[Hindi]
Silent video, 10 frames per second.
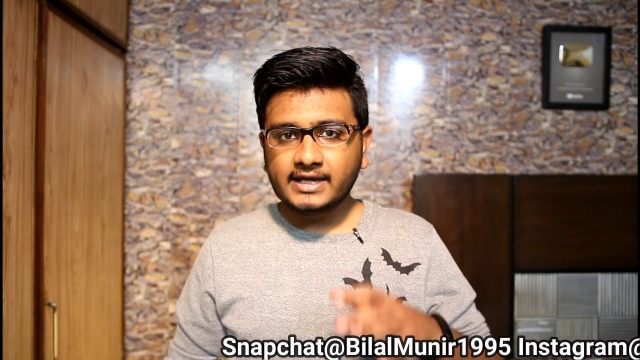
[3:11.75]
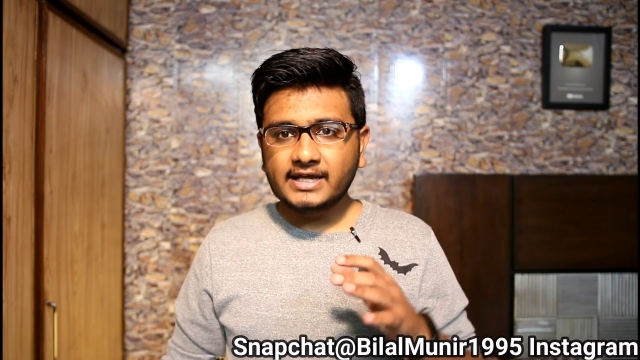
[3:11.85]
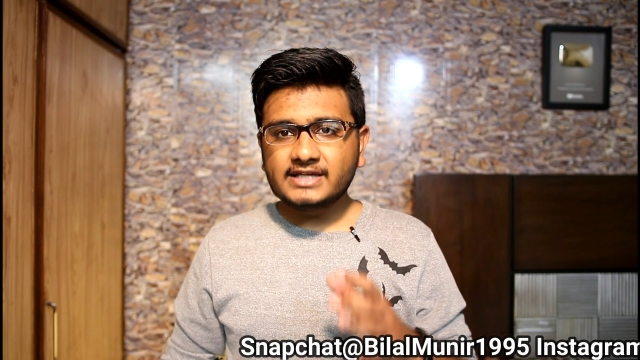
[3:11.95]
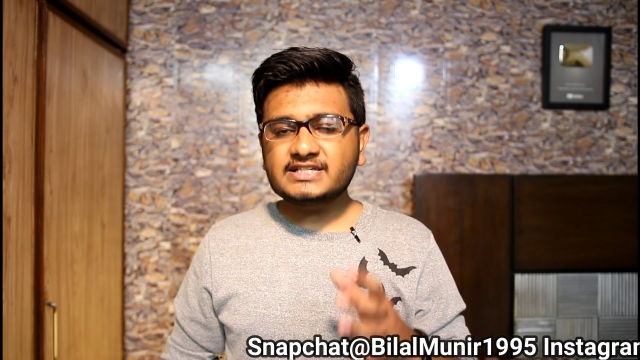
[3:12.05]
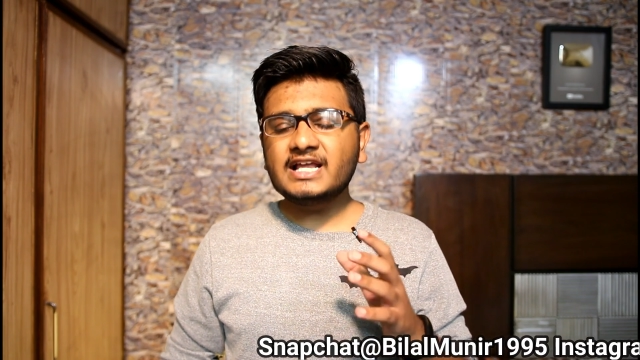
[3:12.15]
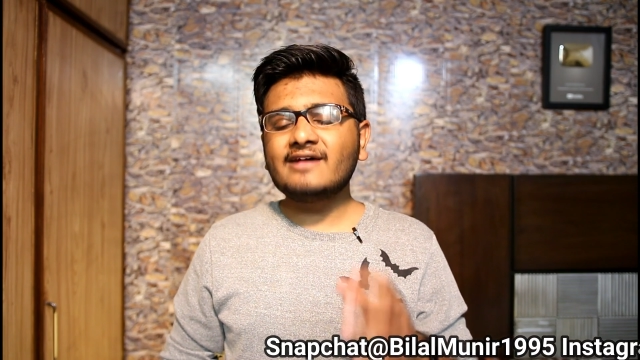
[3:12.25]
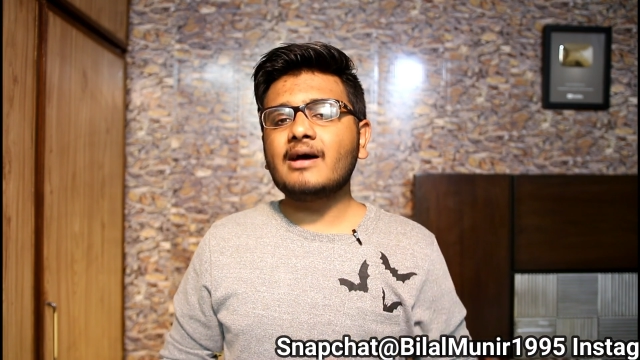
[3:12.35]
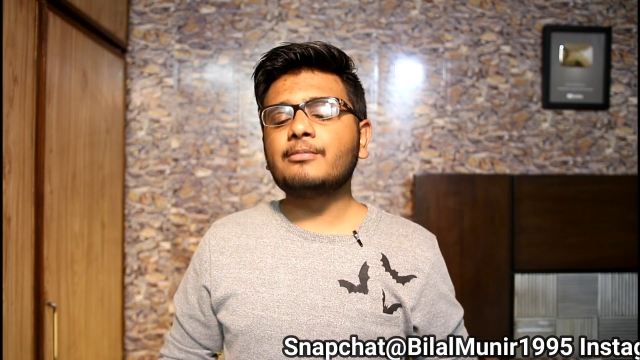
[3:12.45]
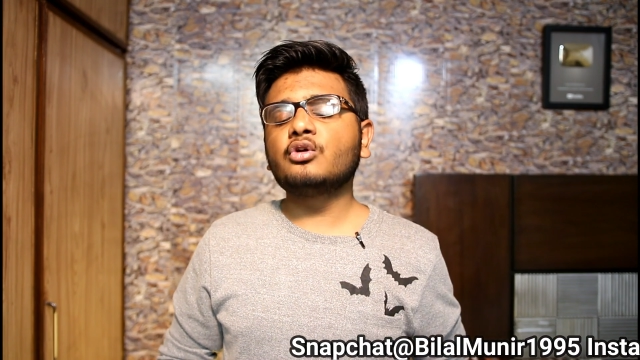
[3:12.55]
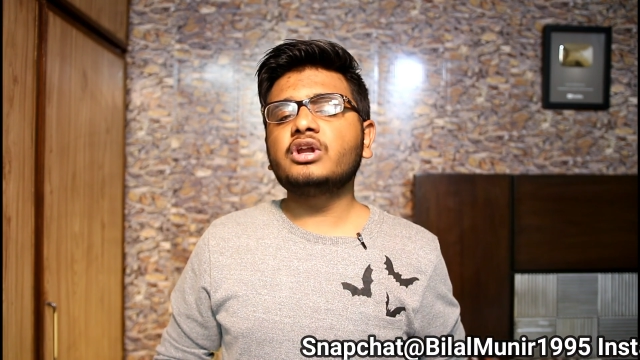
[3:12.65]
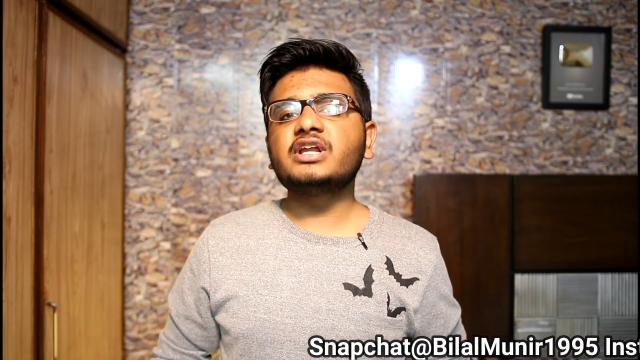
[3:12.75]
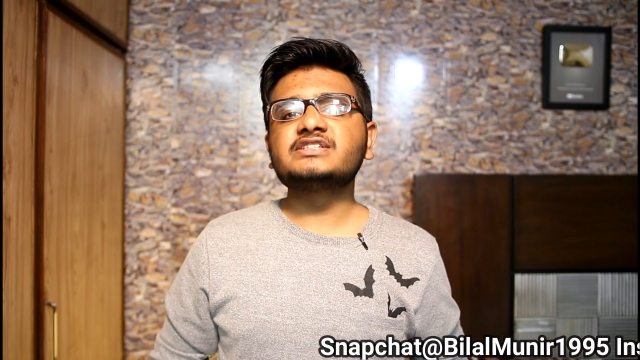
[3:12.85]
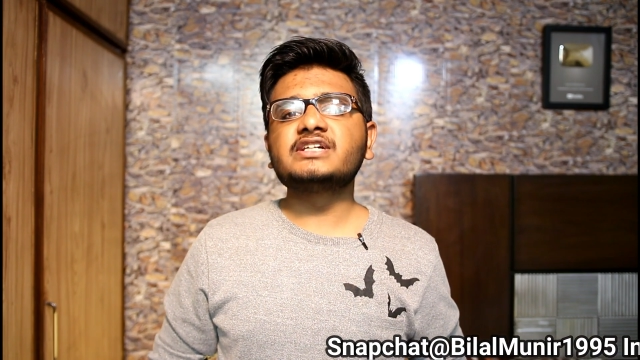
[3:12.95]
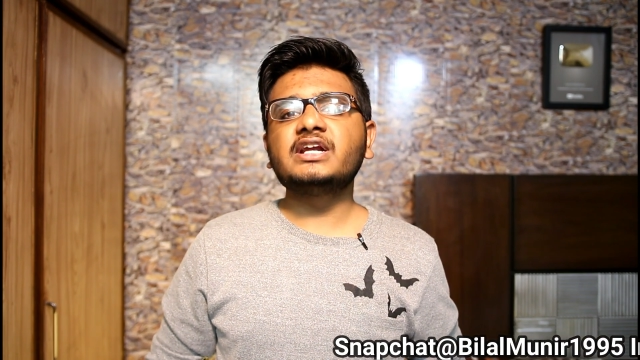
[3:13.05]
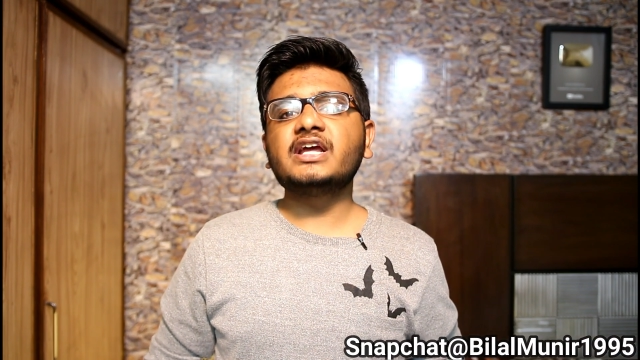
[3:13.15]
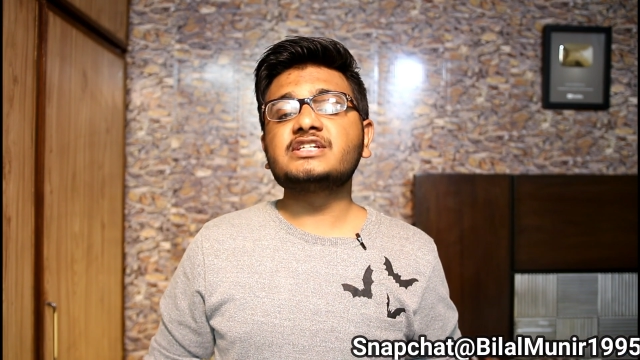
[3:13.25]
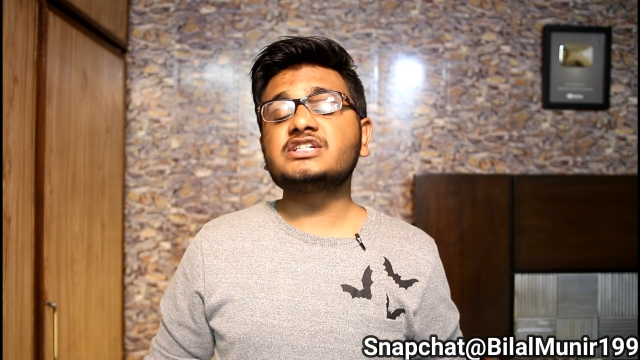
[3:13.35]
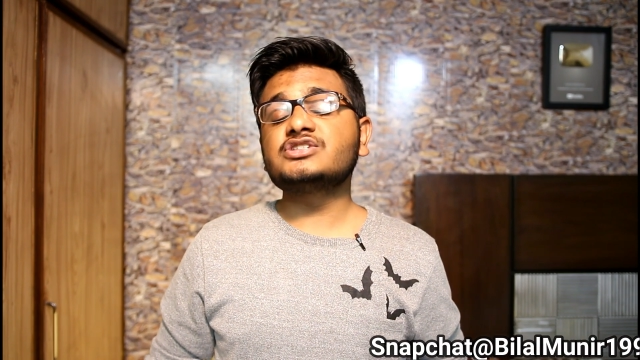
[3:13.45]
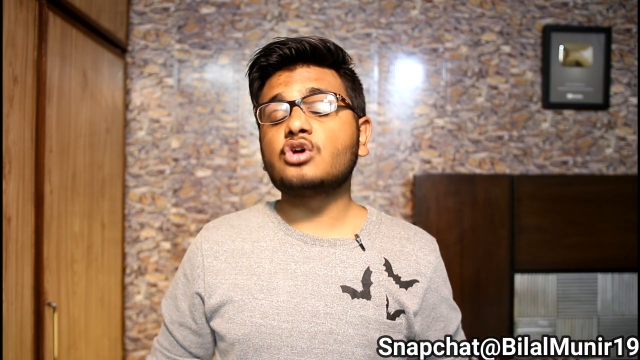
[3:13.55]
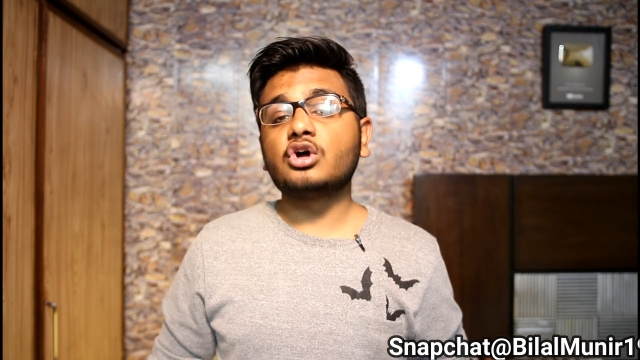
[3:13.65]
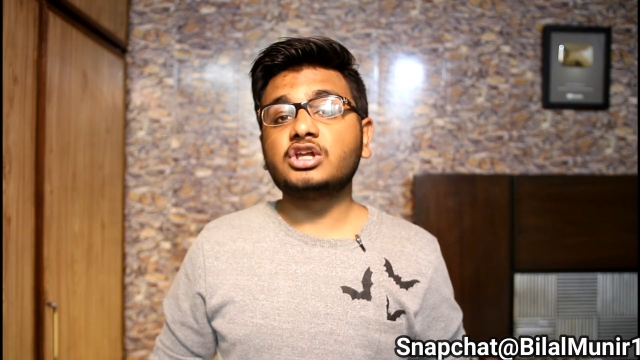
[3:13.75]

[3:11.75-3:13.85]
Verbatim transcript: इसके अलावा आप लोगों ने रिसेंटली एक चीज़ गौर